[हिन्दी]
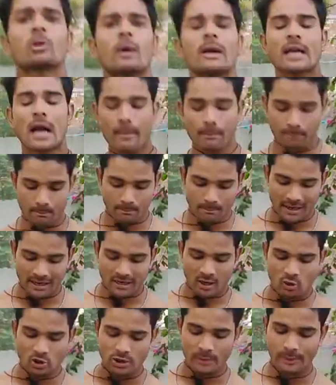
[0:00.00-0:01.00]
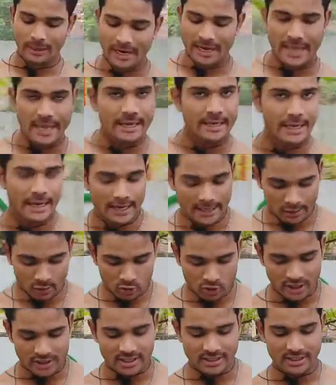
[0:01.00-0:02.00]
भाई आप वर्कआउट से पहले एक केले का यूज़
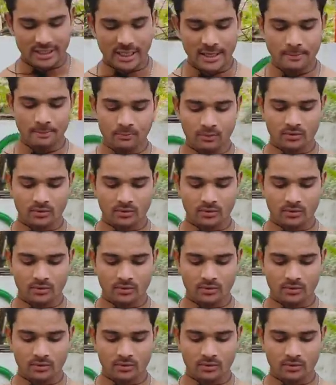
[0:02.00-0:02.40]
कर सकते हैं